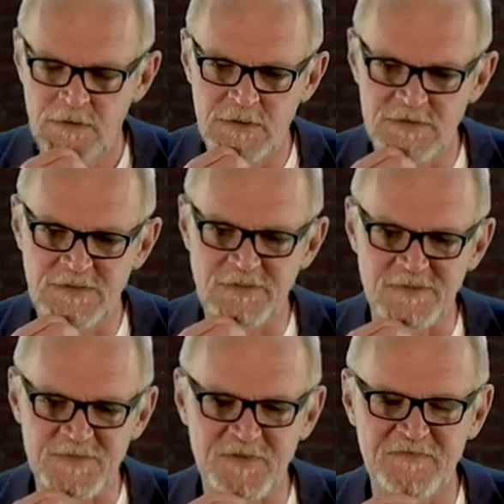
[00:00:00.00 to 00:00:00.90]
jest
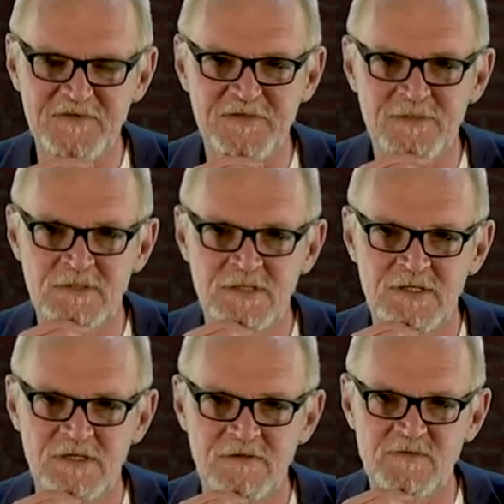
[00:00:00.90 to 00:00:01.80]
to słowo
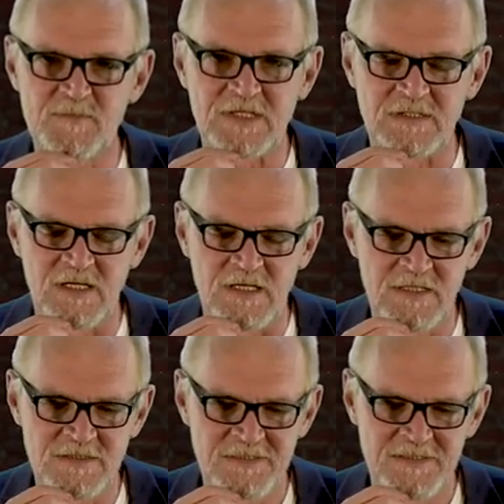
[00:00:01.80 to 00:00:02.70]

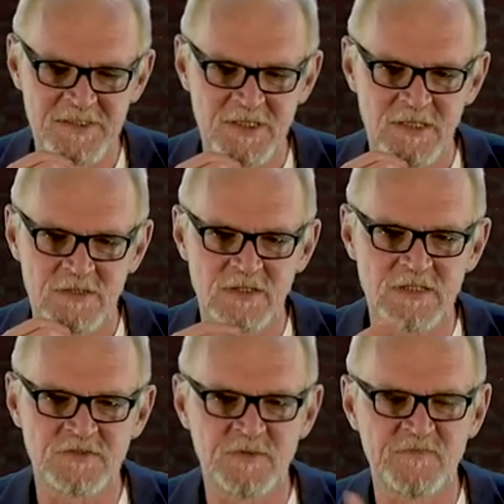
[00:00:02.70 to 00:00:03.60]
wypierdalać, to
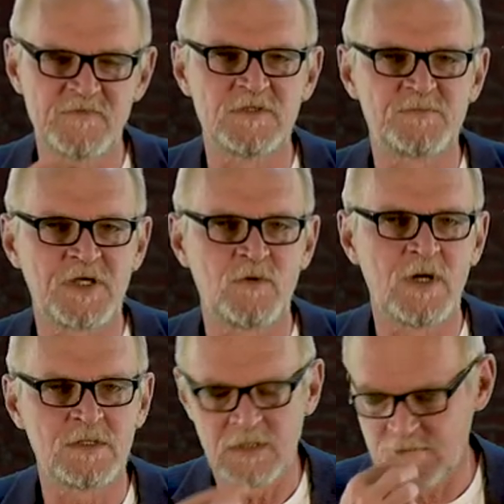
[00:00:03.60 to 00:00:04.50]
jak to się powinno
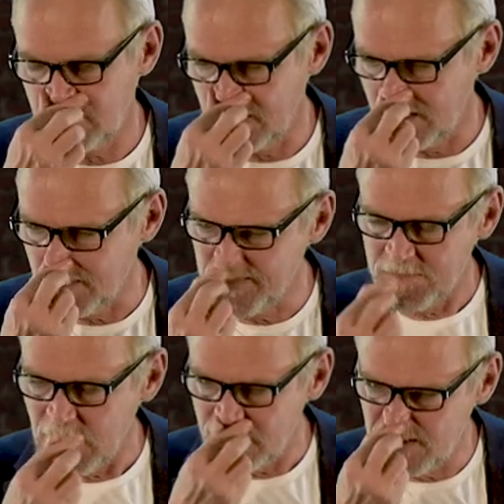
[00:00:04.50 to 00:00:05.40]
przekładać na
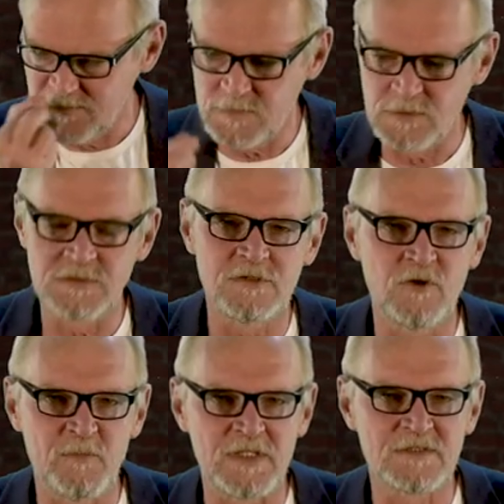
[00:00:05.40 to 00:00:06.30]
aktywność
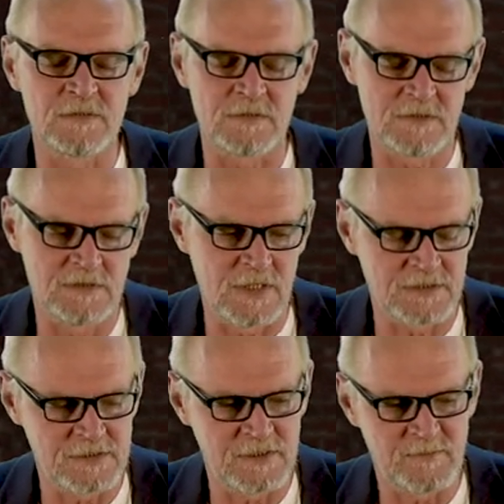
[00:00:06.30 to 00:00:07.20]
i obecność
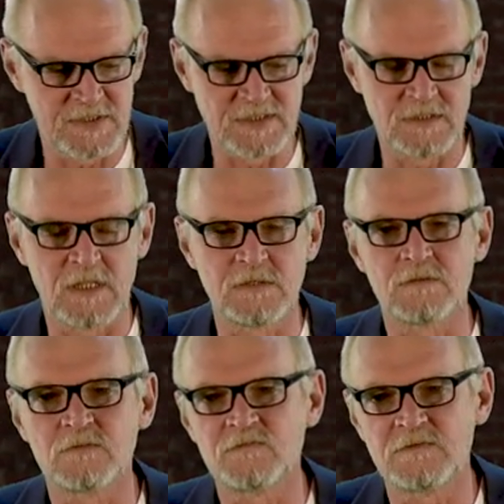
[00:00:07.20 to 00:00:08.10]
naszych
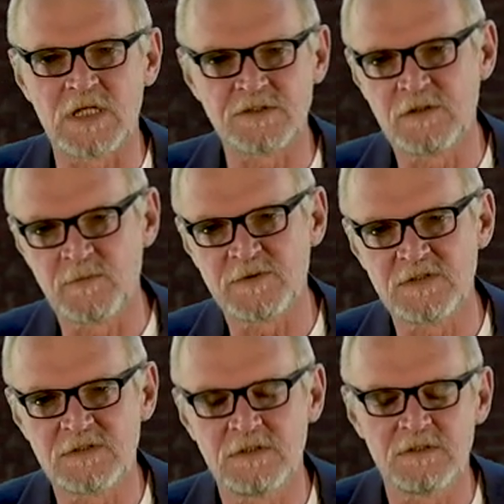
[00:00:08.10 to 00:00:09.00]
reprezentantów, naszych
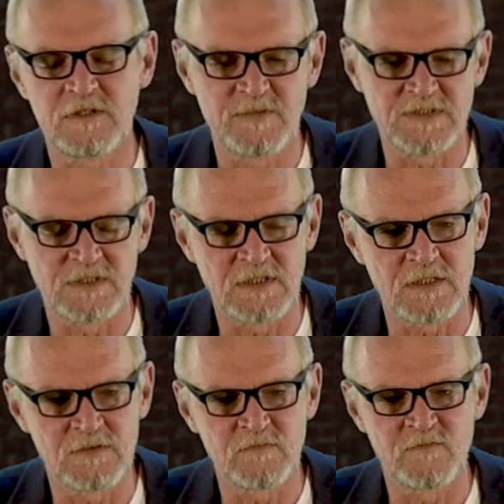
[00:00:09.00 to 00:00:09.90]
opozycyjnych
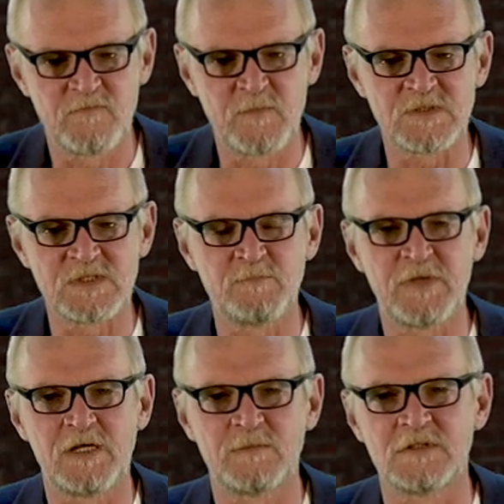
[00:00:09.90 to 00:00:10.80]
reprezentantów w polskim
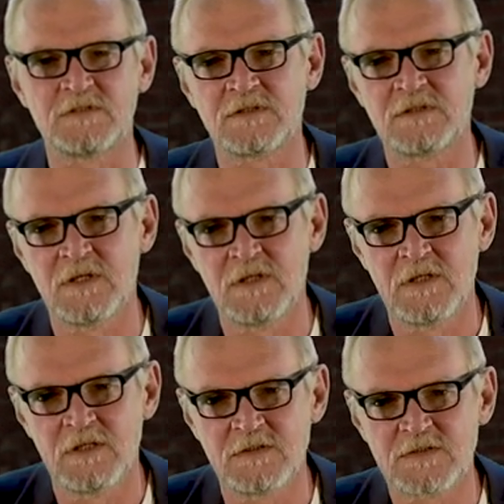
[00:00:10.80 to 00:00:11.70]
parlamencie?
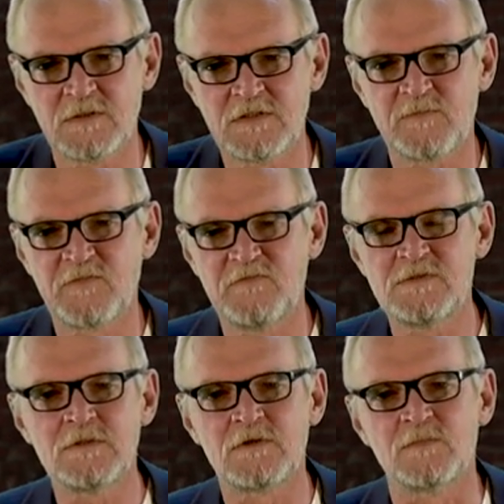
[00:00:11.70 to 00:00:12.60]
Co oni tam
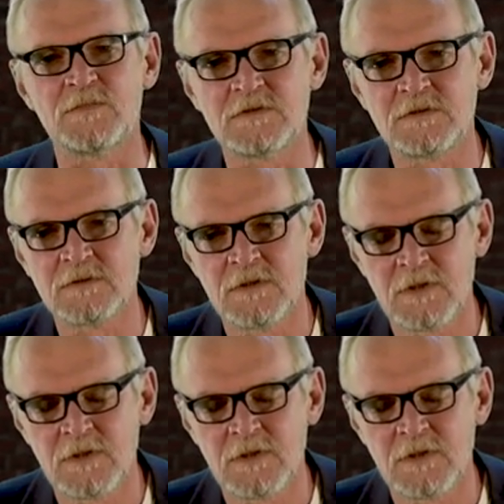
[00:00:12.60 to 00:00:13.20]
powinni robić?